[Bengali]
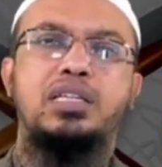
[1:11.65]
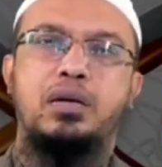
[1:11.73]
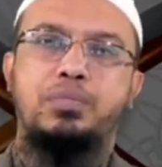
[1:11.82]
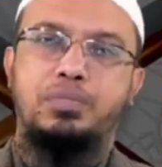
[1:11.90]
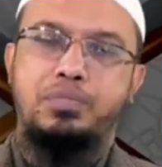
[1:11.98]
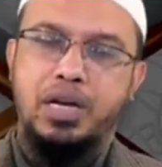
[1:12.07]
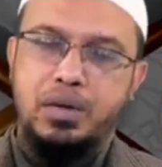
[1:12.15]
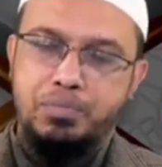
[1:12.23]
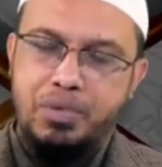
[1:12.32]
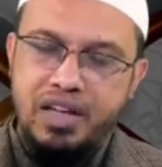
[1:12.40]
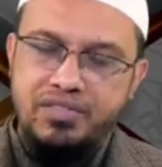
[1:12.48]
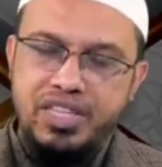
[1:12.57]
তার মানে
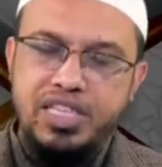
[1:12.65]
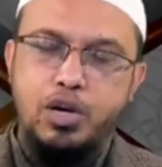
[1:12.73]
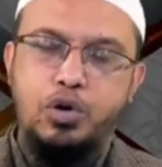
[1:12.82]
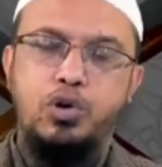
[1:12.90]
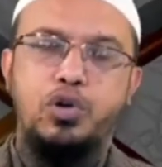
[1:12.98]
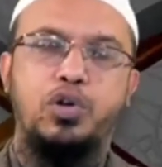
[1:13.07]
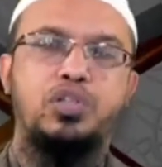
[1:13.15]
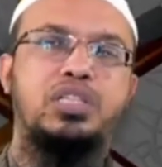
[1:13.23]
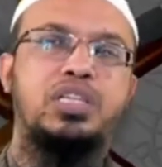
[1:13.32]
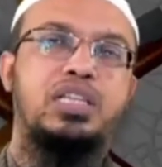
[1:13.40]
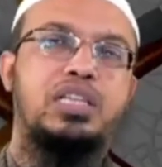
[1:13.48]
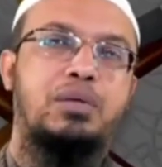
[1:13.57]
প্রাইভেসি লঙ্ঘন হচ্ছে